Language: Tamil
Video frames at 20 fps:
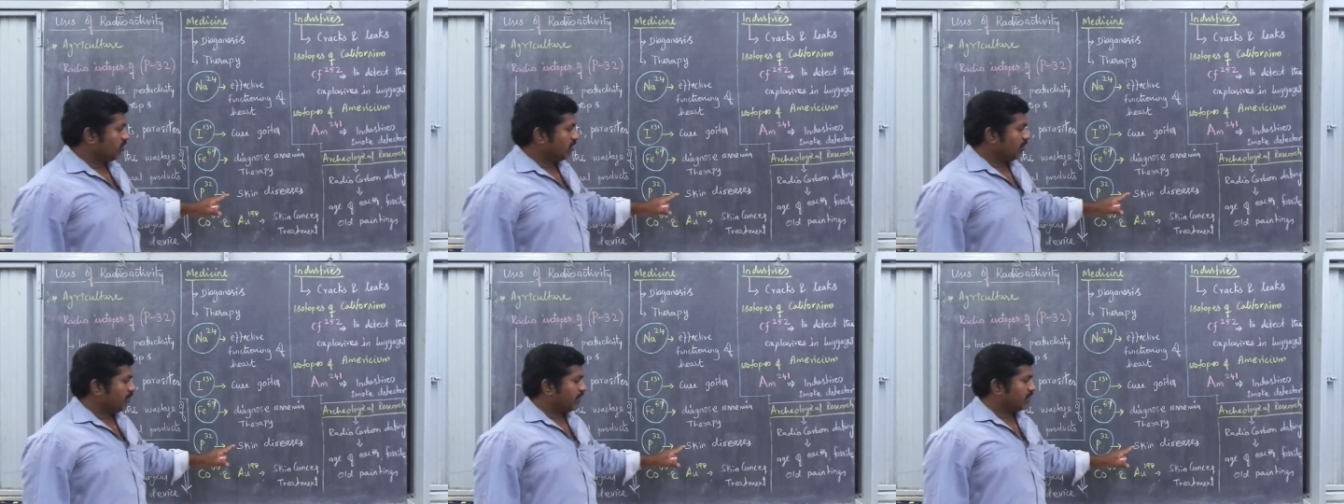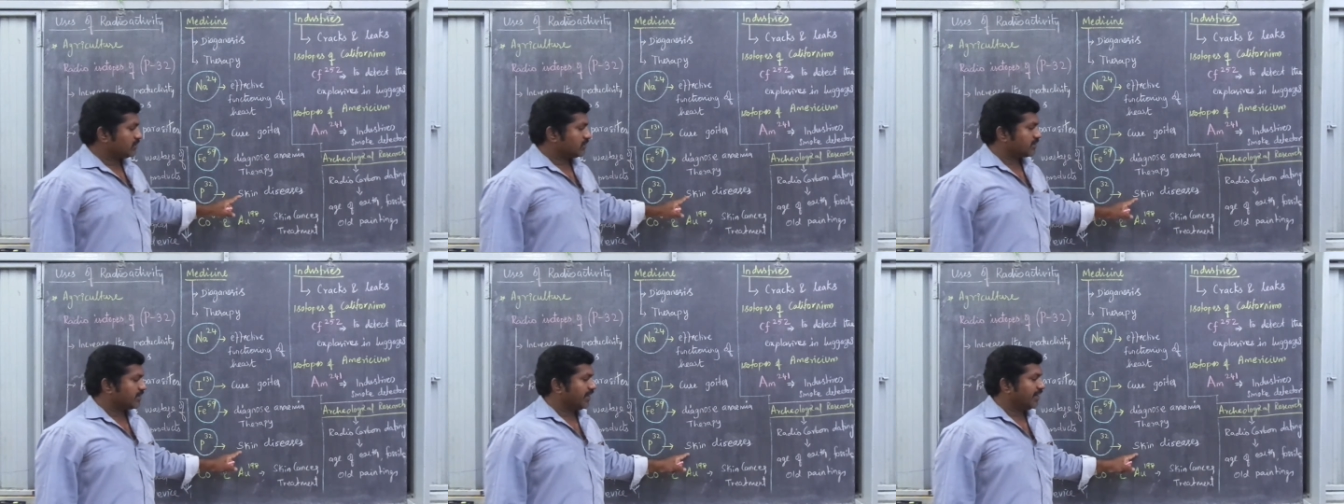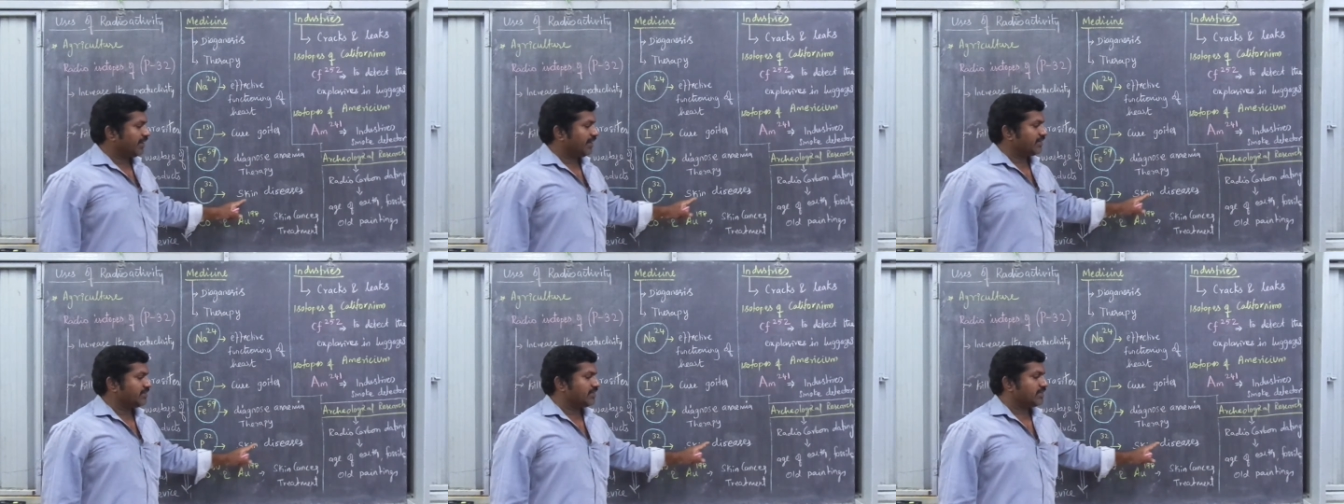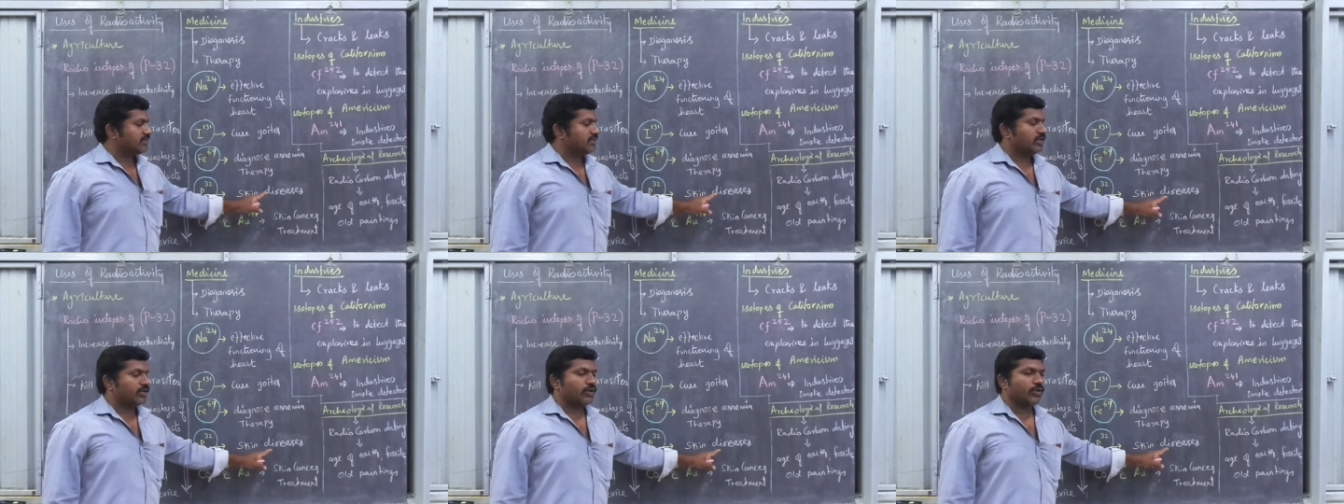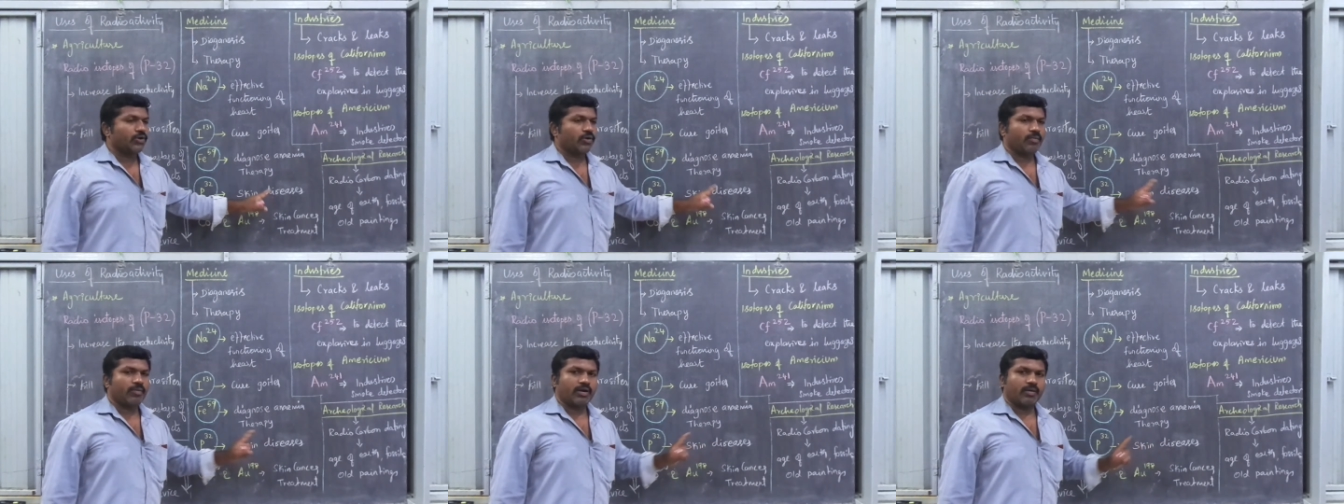இது மூலிமா ஸ்கின்
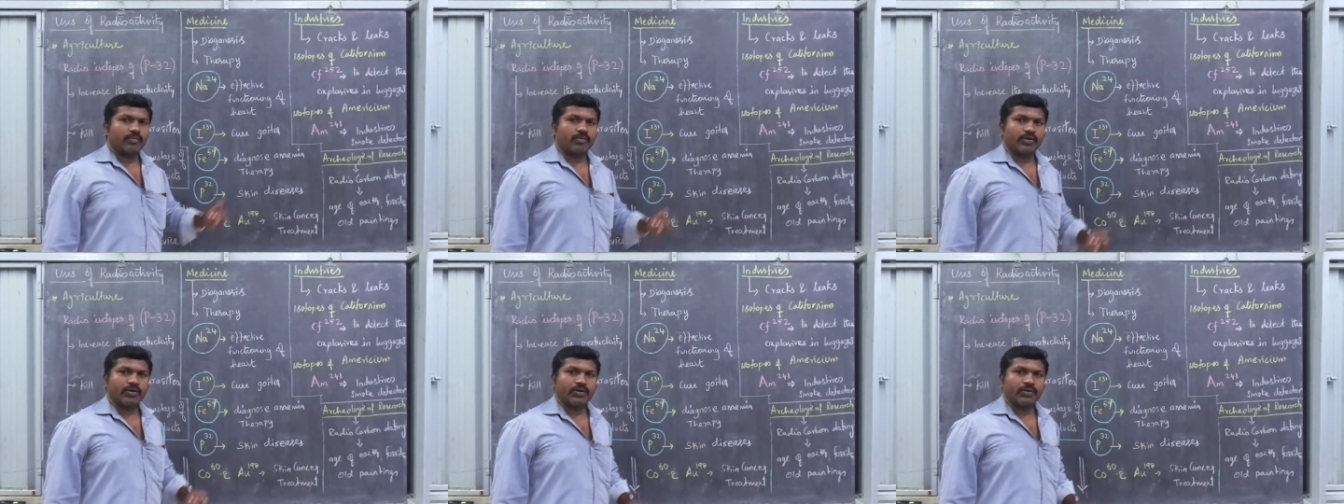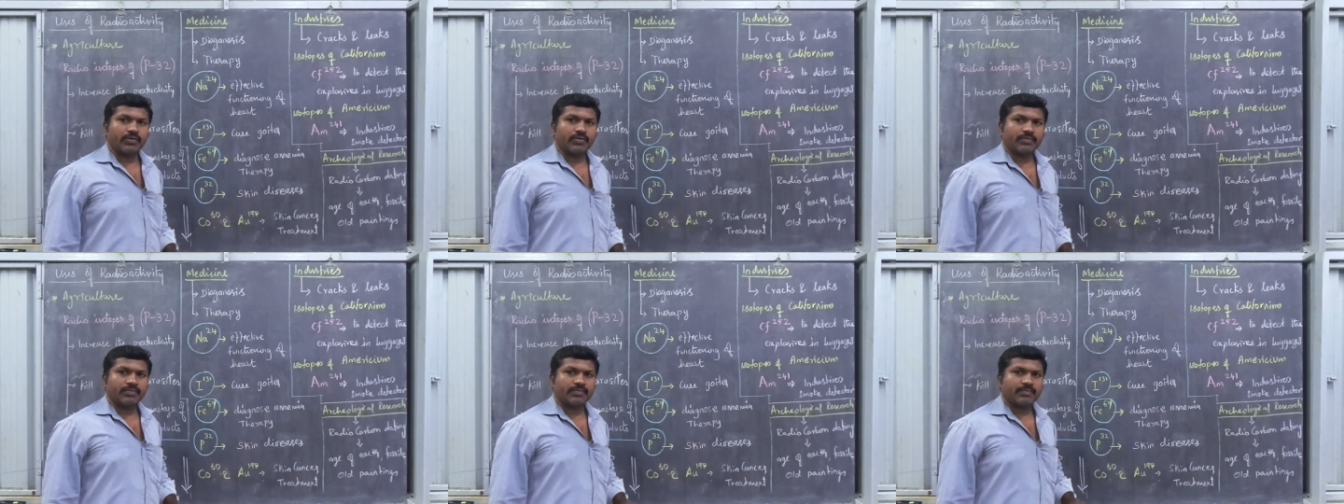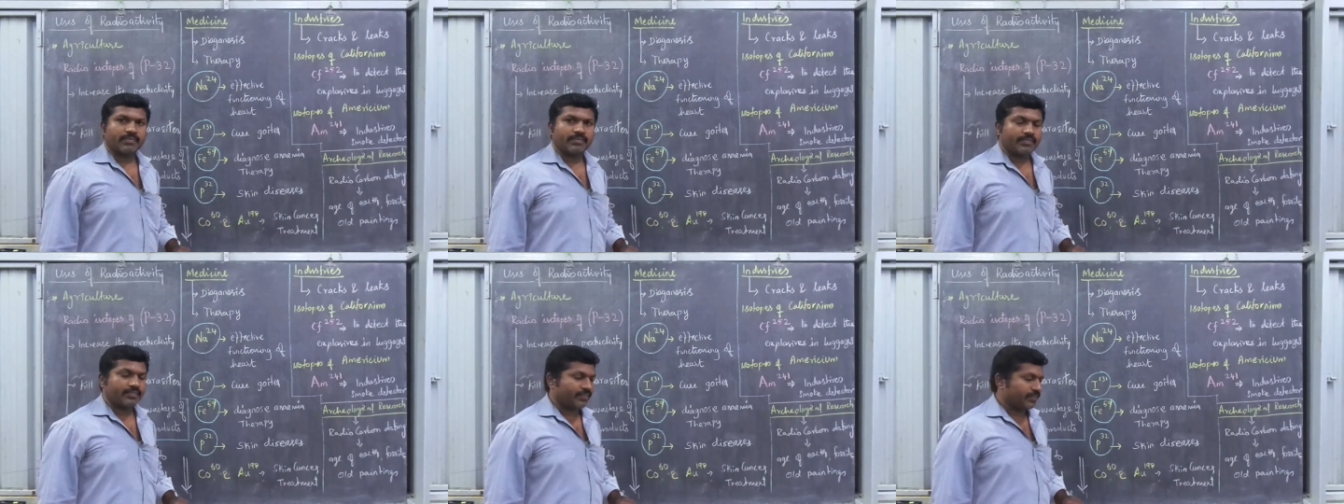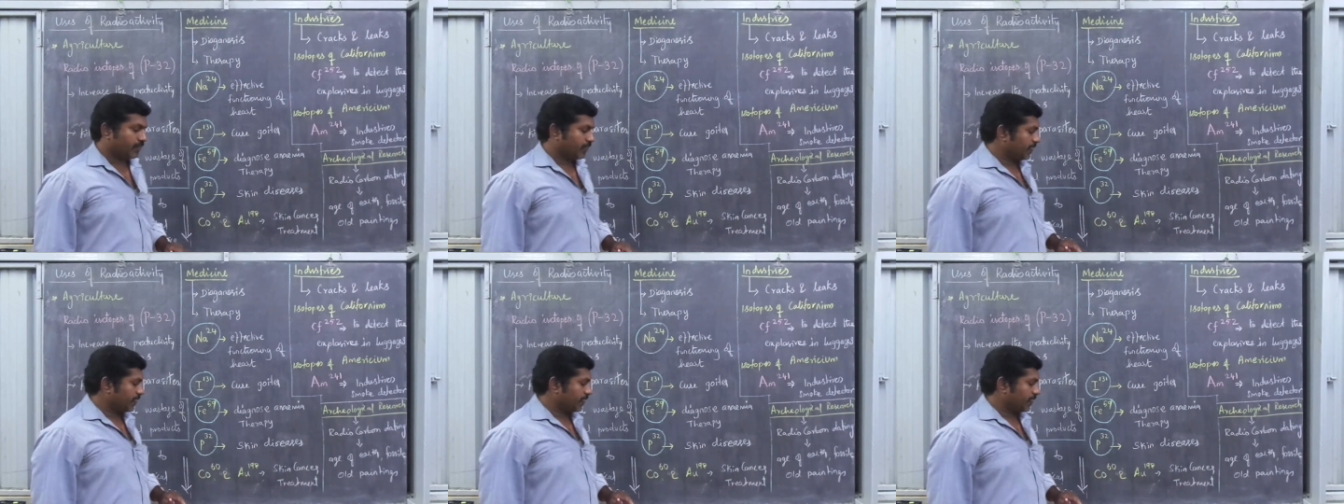டிசீஸை க்யூர் பண்ண முடியும்